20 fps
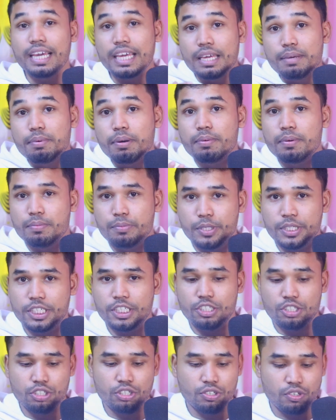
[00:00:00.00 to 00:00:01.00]
কিভাবে
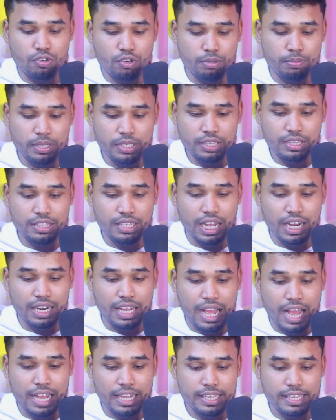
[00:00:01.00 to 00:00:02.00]
মনিটাইজেশন করবেন তার
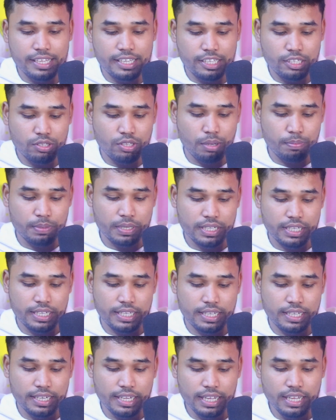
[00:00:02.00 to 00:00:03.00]
আগেই কিন্তু আপনাকে
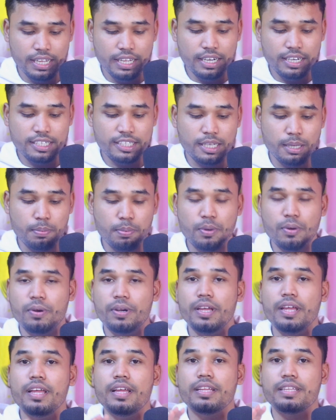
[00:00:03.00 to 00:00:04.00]
এখানে ট্যাপ
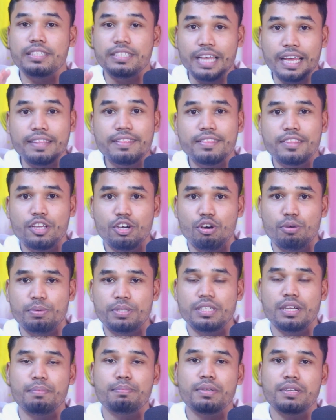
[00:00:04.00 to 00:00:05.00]
করে জানতে
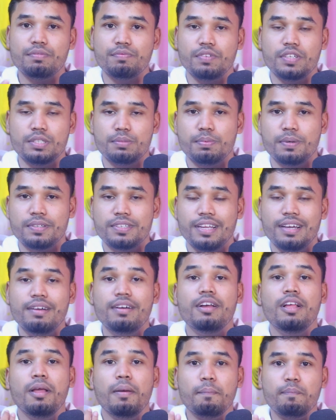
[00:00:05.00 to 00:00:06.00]
হবে যে আপনার ফেসবুকটা
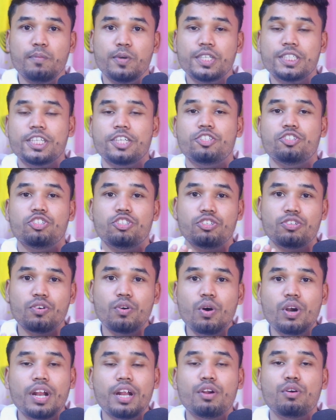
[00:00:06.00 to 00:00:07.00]
মনিটাইজেশন
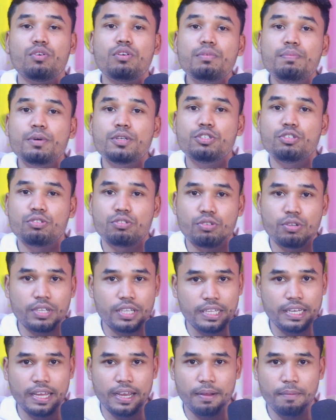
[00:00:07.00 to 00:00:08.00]
করার উপযুক্ত
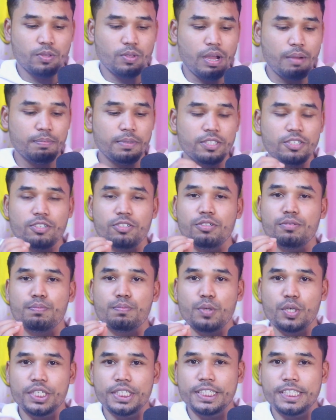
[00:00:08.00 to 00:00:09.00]
কিনা তো আপনি যখন
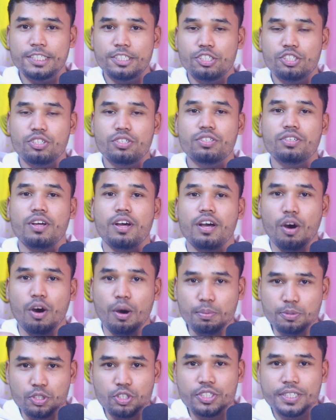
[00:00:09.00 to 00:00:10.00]
মনিটাইজেশন
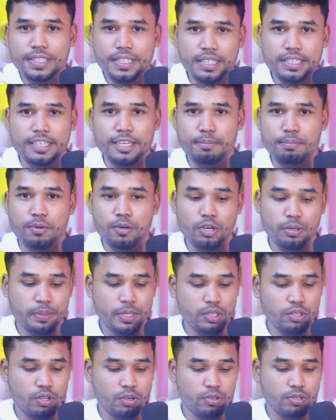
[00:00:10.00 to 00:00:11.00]
অপশনটিতে ট্যাপ
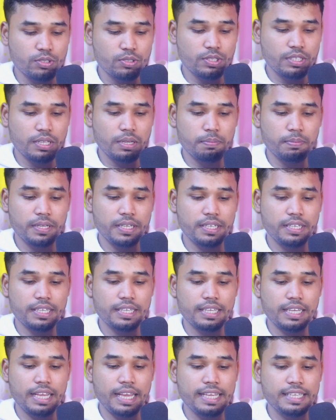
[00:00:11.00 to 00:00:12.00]
করবেন তখন যদি আপনি
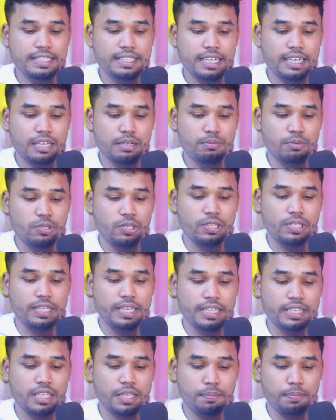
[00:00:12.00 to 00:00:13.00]
ঠিক এই জায়গার মধ্যে
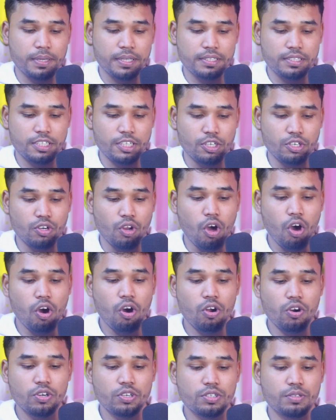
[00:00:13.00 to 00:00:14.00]
দেখতে পান যে
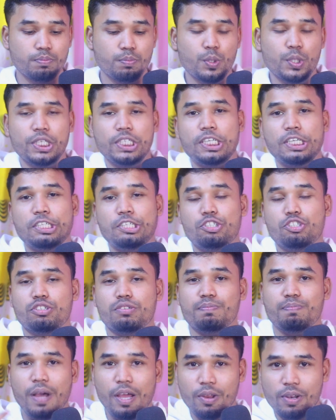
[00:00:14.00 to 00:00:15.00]
নট
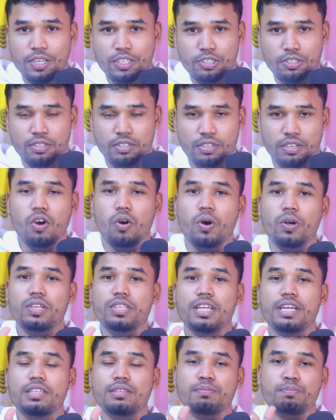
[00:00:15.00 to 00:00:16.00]
মনিটাইজেশন বায়োলেশন
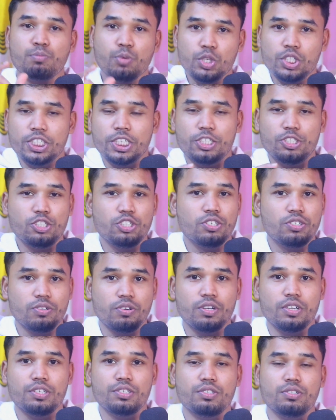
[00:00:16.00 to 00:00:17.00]
অর্থাৎ মনিটাইজেশন
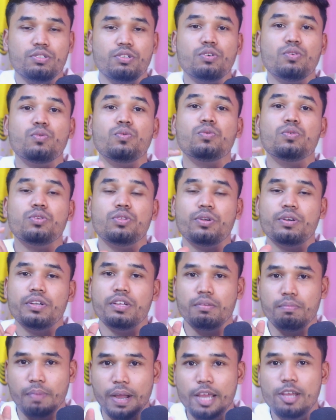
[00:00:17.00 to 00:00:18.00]
করার জন্য কোনো
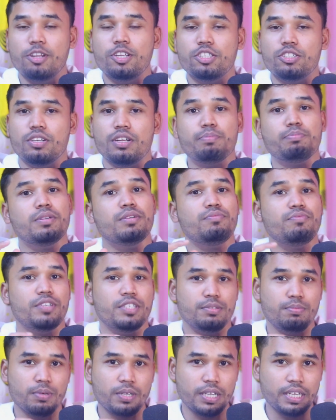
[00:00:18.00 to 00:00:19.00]
ধরনের বায়োলেশন আপনার
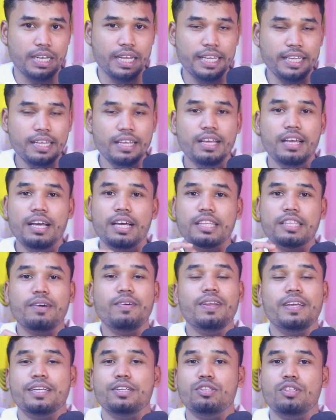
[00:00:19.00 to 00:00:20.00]
ফেসবুকে নাই
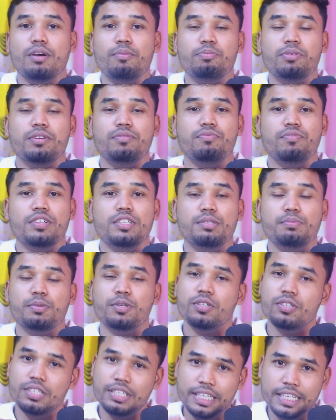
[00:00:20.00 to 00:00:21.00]
তাহলে কিন্তু আপনার
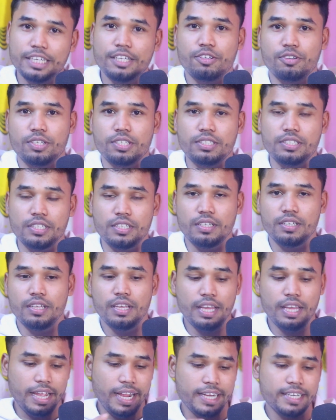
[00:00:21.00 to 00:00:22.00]
ফেসবুক ঠিক রয়েছে
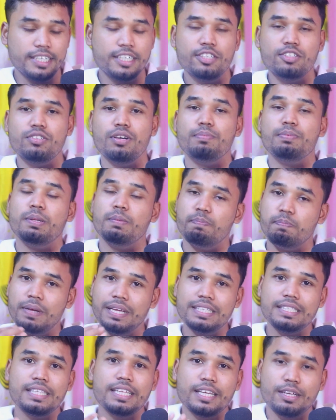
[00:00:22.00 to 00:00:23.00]
এটা কিন্তু আপনি
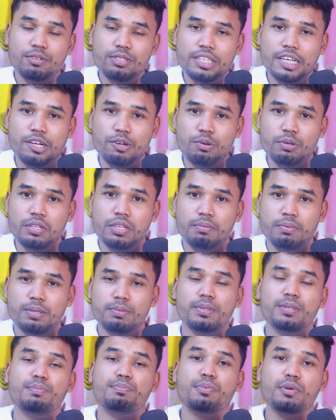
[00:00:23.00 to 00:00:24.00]
পেজ থেকেও চেক করতে
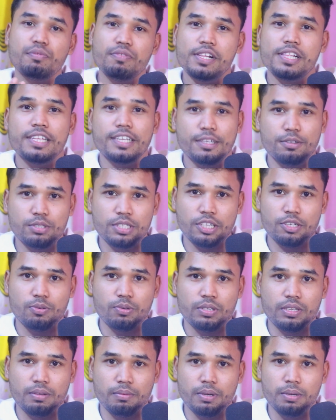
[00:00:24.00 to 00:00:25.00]
পারবেন প্রোফাইল থেকেও চেক
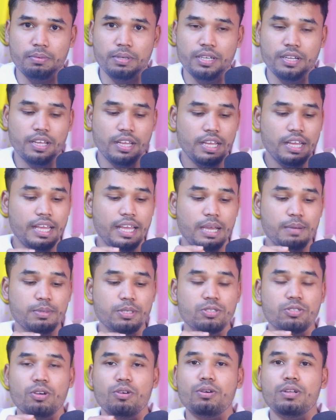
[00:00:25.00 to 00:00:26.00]
করতে পারবেন
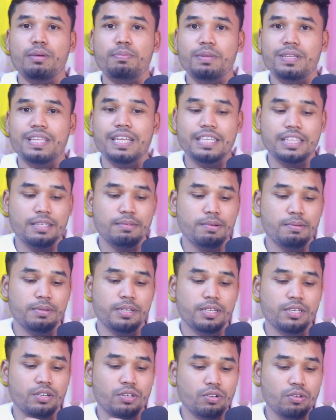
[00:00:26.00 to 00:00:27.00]
এবং যখন আপনি দেখতে
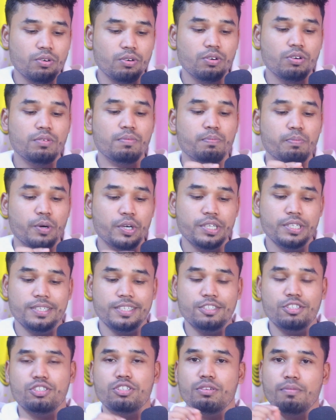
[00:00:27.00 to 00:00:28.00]
পাবেন নো
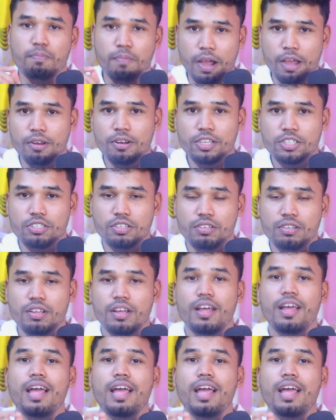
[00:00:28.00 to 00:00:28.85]
মনিটাইজেশন বায়োলেশন